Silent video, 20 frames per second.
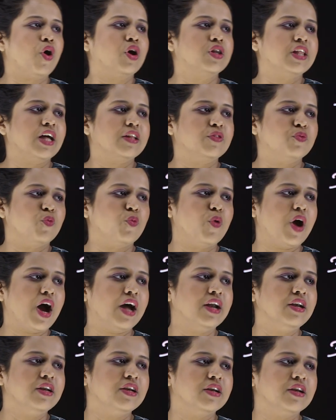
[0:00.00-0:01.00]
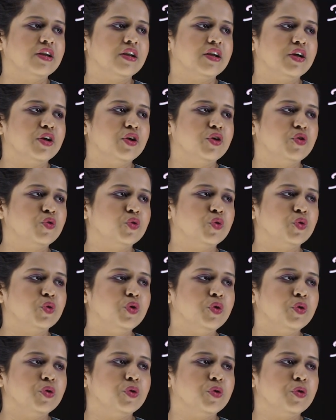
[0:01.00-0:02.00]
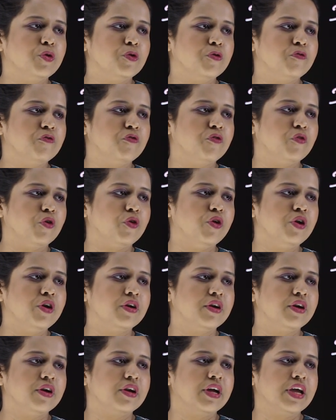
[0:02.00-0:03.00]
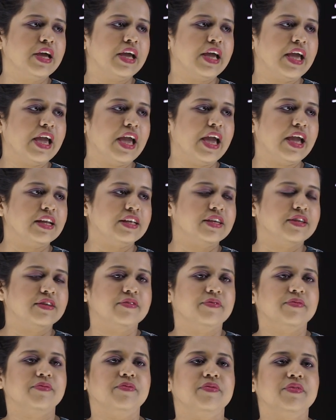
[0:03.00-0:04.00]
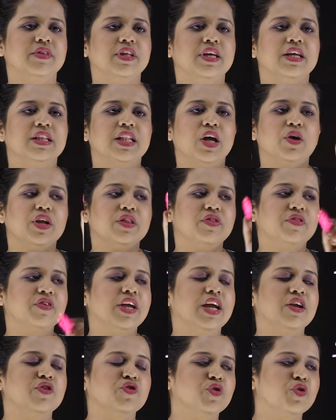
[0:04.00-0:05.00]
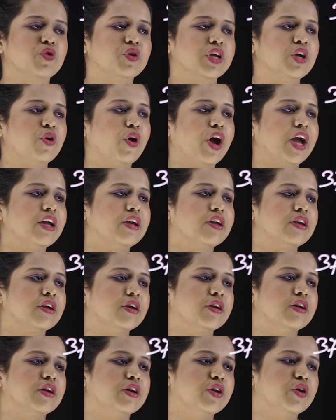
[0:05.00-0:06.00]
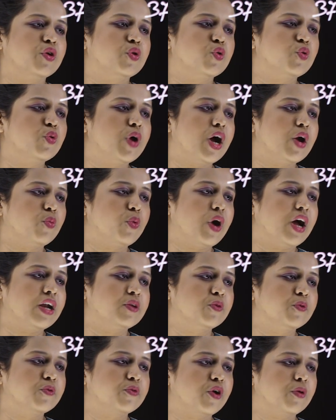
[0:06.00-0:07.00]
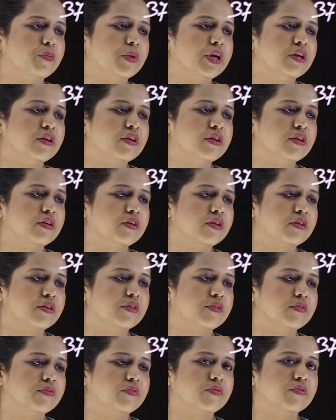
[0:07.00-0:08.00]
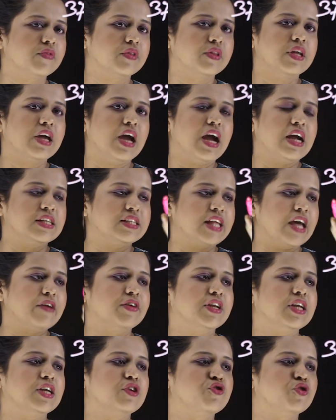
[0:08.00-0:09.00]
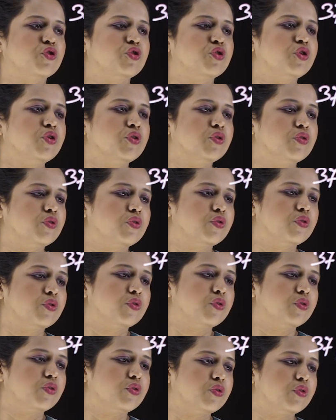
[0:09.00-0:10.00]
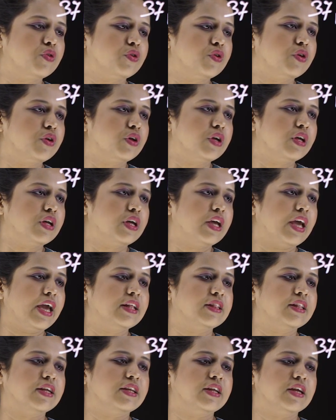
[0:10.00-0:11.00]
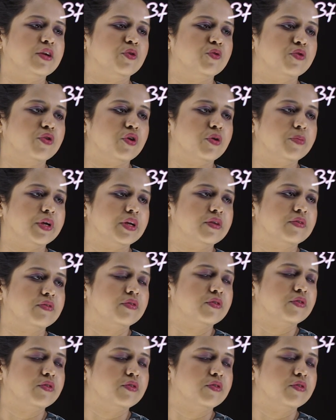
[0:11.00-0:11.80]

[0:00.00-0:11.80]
অর্থাৎ ওয়ান টু ফোর এইট তাহলে থ্রি এর জন্য কি হয় টু আর ওয়ান ইউজ হবে আর সেভেনের জন্য এই তিনটা ইউজ হবে